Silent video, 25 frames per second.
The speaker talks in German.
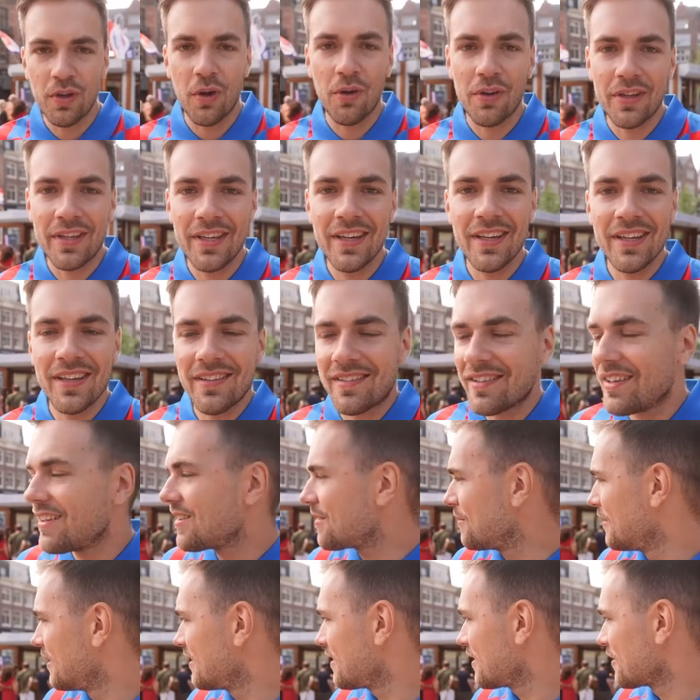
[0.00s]
auch hier, ihr seht
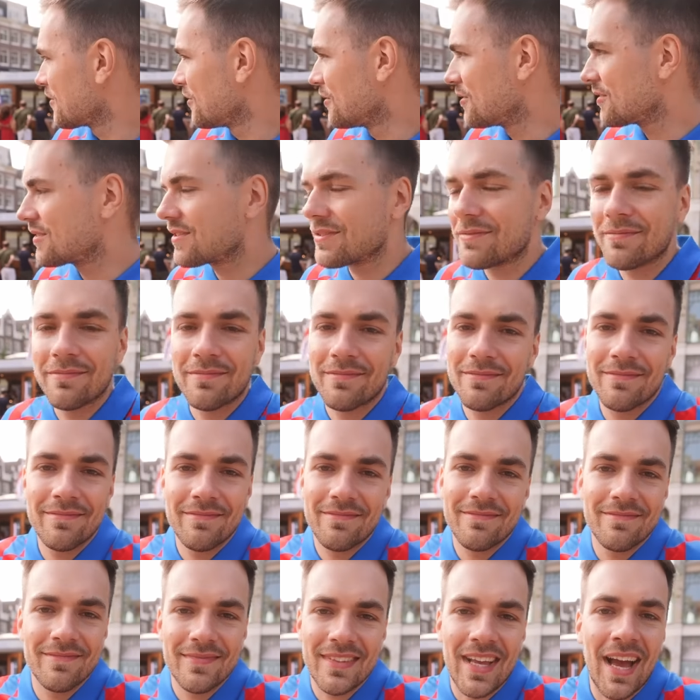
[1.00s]
im Hintergrund,
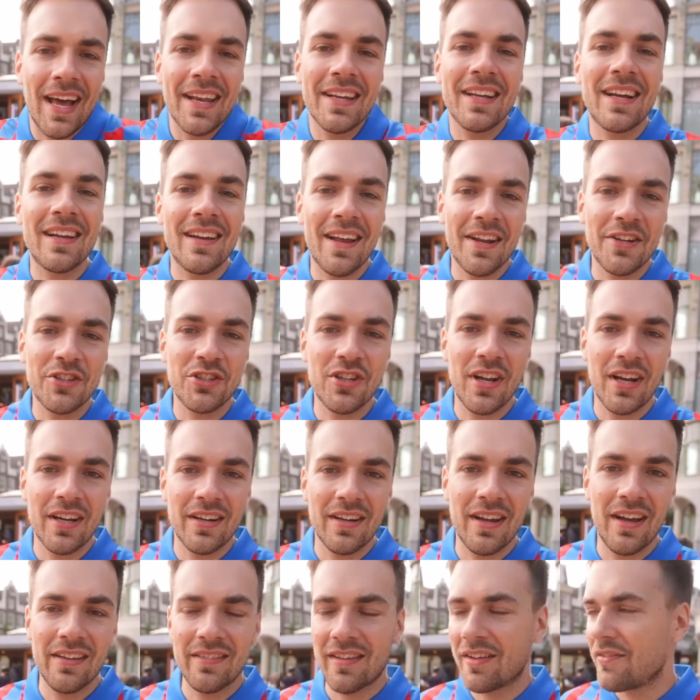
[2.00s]
kann eine kleine Schlange
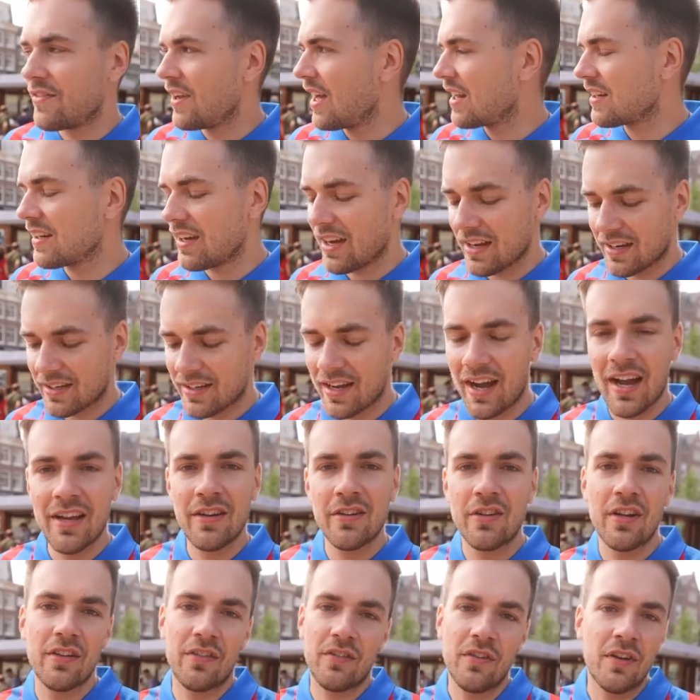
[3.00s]
da sein. Wir hatten gerade
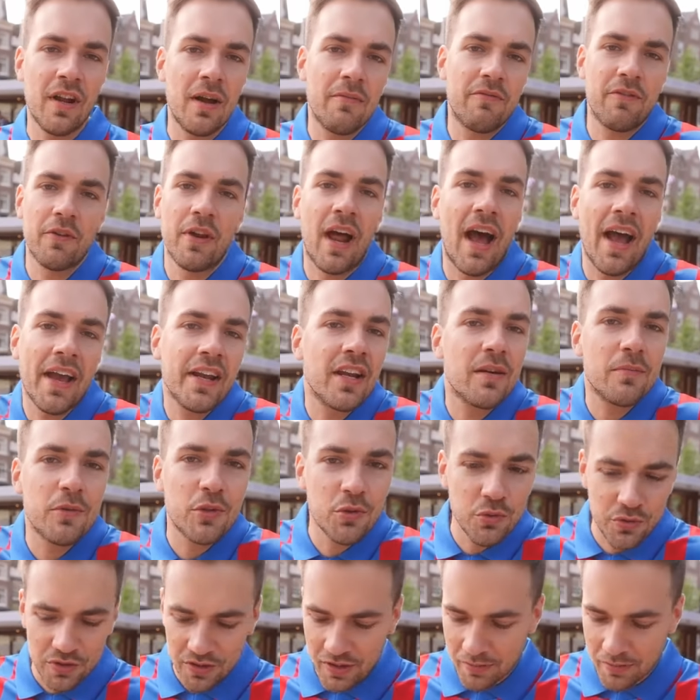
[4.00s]
keine, die hat sich innerhalb von einer Minute